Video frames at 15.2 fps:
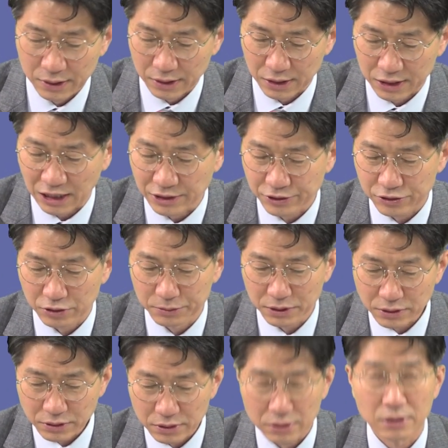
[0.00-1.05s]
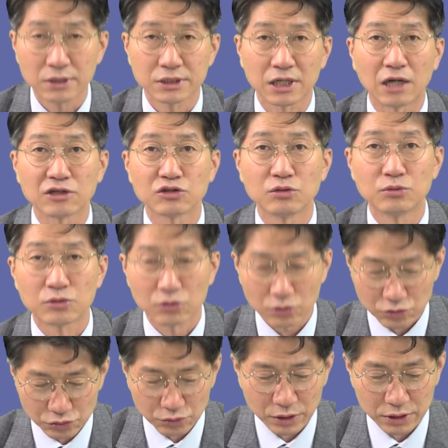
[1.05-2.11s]
예, 단점은
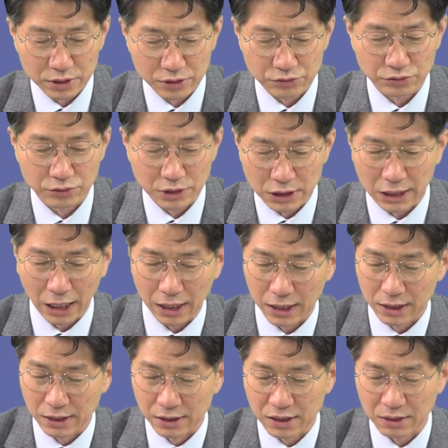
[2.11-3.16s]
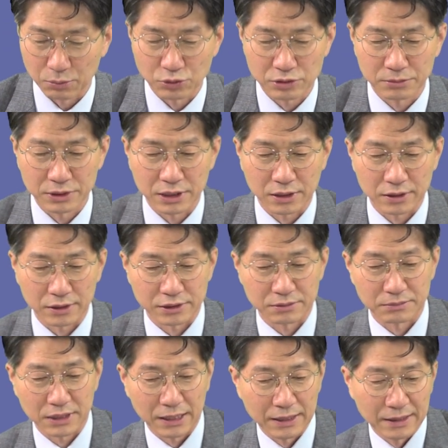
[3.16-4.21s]
장점으로 승화될 수 있다. 이렇게 보시면 될 것
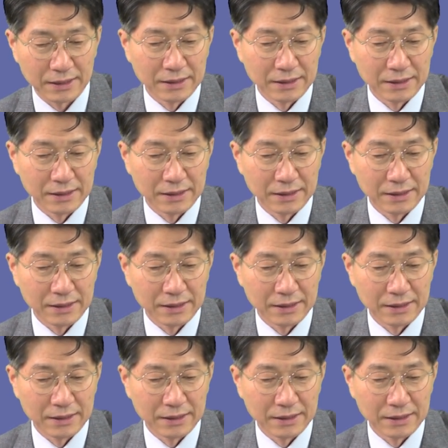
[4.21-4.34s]
같습니다.